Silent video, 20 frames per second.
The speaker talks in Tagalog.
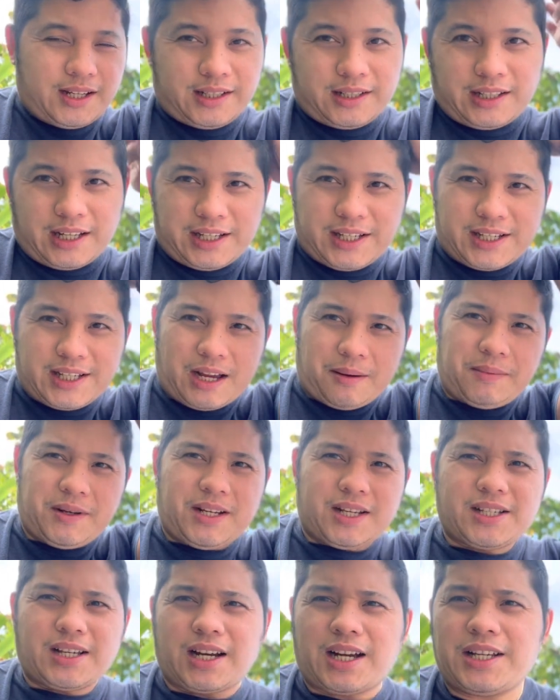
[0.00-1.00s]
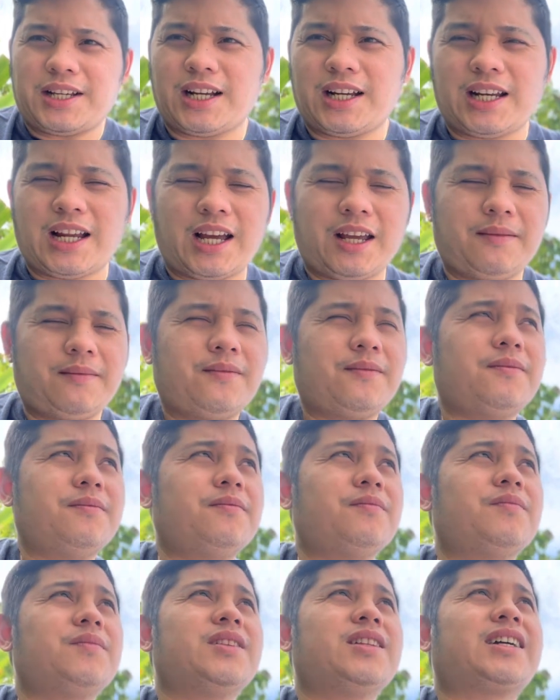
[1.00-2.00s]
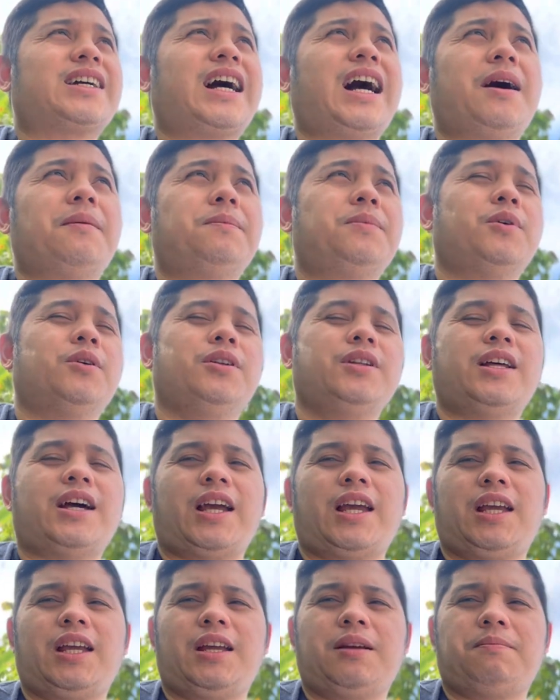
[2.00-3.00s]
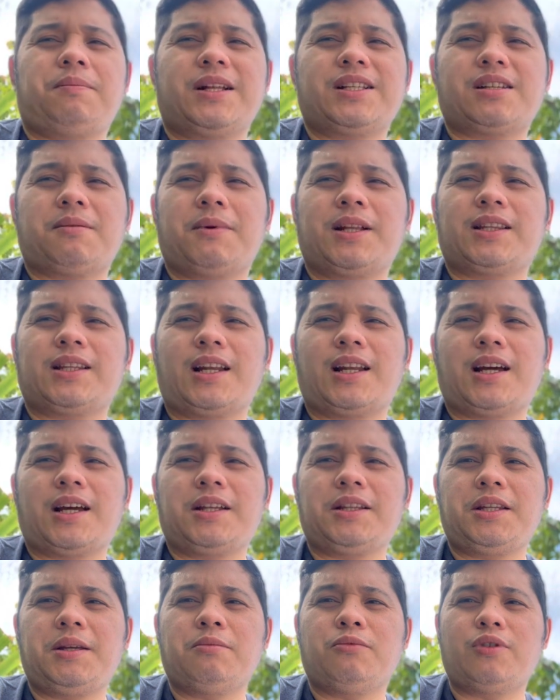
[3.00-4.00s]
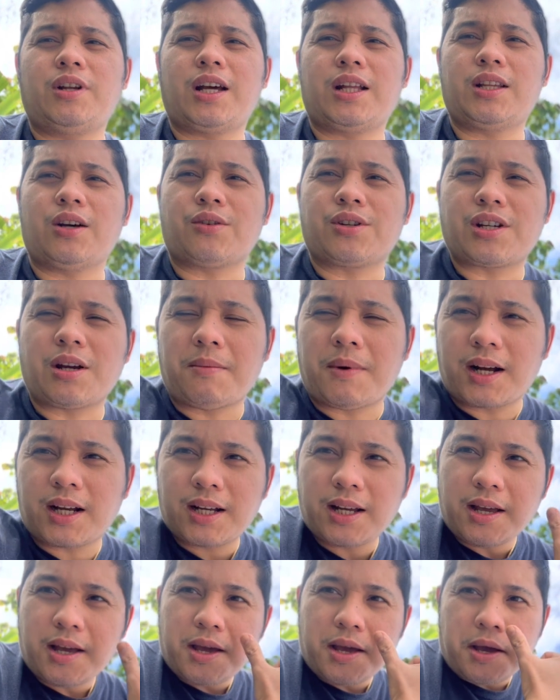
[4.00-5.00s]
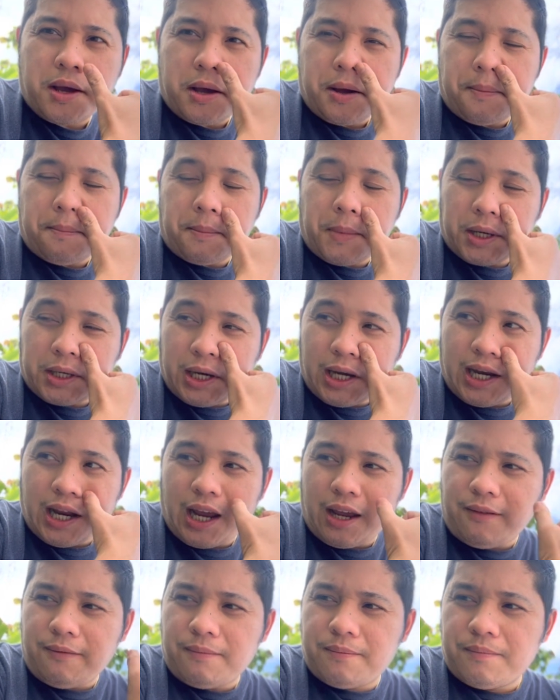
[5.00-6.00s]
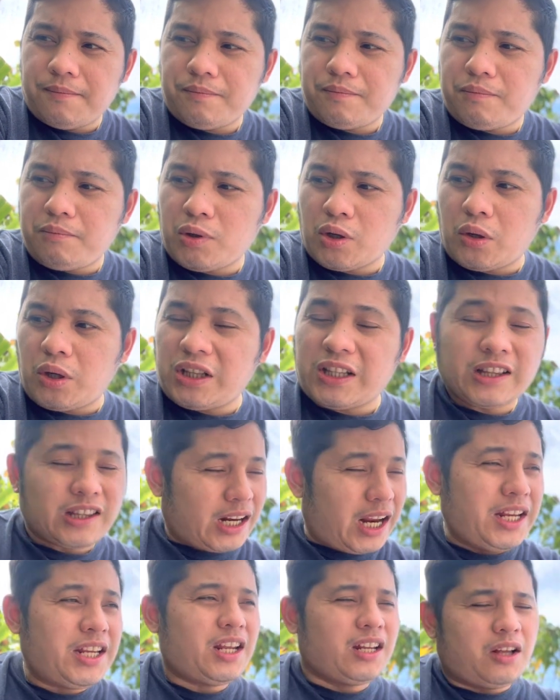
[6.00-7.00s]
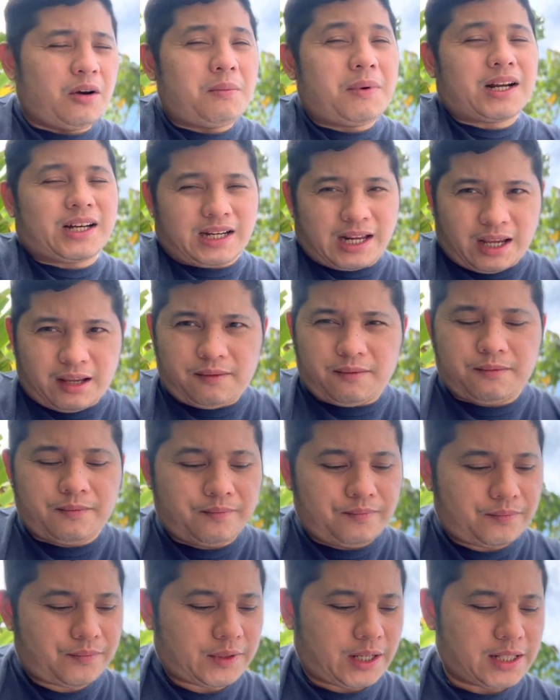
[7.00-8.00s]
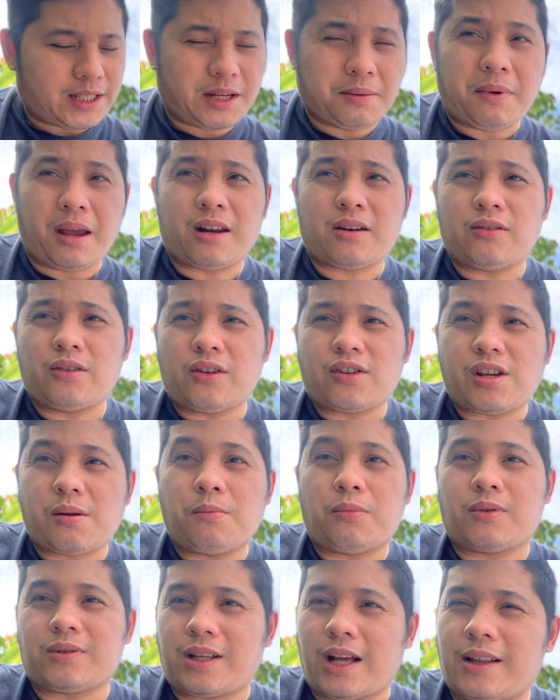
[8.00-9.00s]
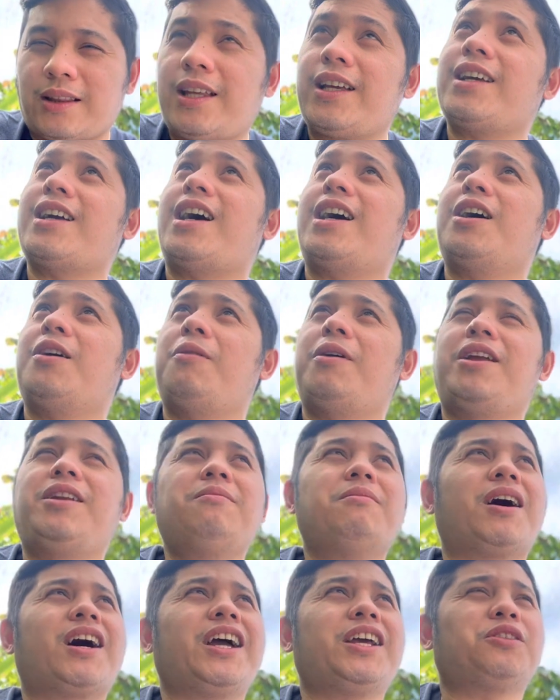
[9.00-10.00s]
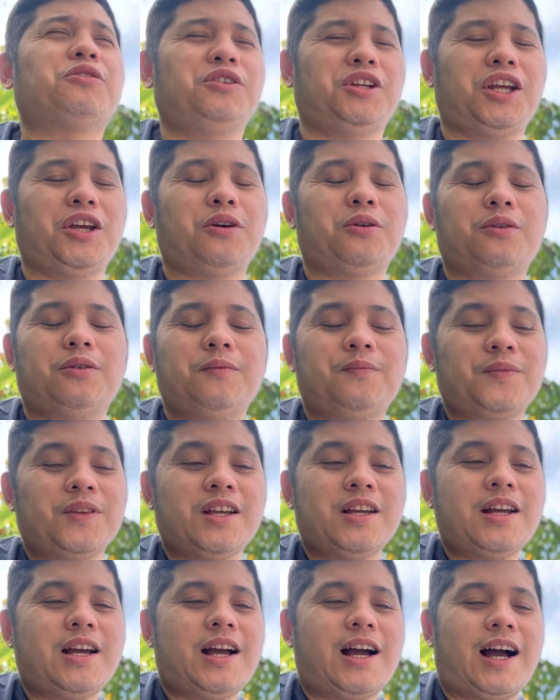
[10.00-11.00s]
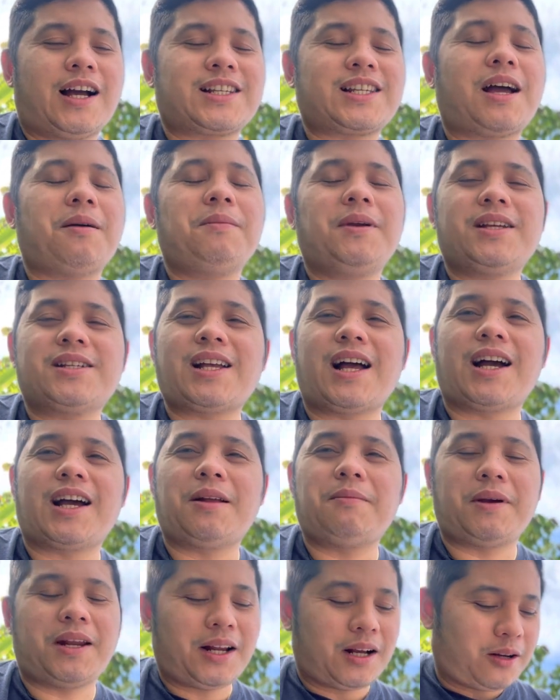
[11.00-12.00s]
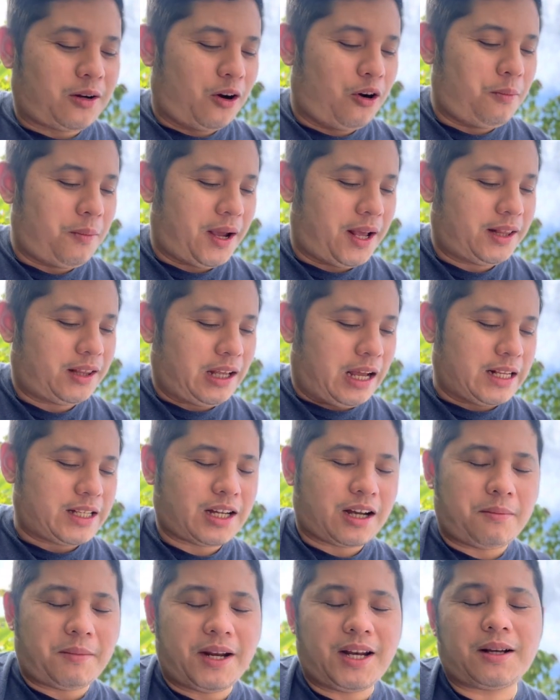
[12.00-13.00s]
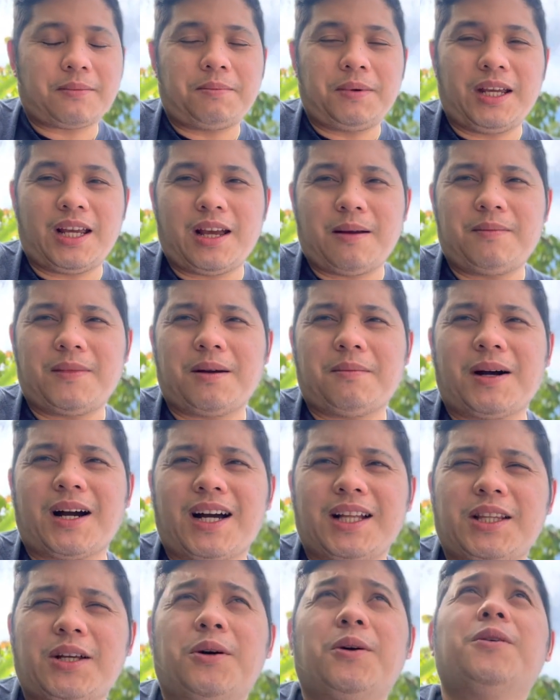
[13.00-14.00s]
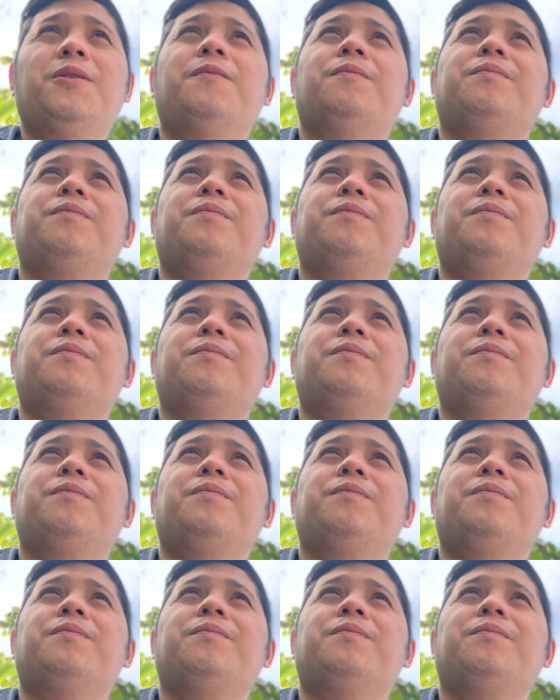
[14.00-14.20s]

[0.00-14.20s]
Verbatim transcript: Kasi sabi niya sa kanyang live kahapon ay pansamantala hindi muna daw siya mag magla-live pero ito try niya daw mag-live kasi mayroon daw siya importanteng gagawin baka ito na yung ang sabi sa akin may nag-comment at saka may nag-PM na baka daw